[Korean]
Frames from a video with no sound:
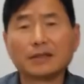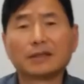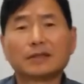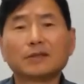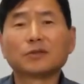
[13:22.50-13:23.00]

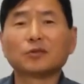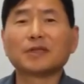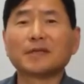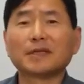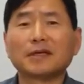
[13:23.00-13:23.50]
그런
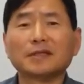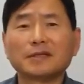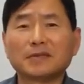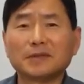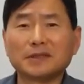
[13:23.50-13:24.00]
도사만
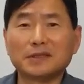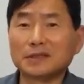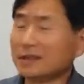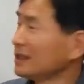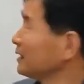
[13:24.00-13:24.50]
대인이라면
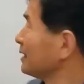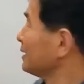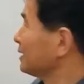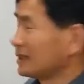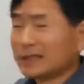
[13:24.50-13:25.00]
이런
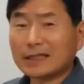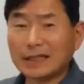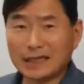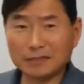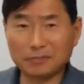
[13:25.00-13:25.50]
얘기를 제가
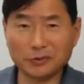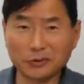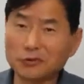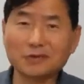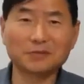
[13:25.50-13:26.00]
할
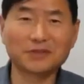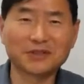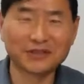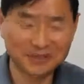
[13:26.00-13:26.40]
필요가 없지요.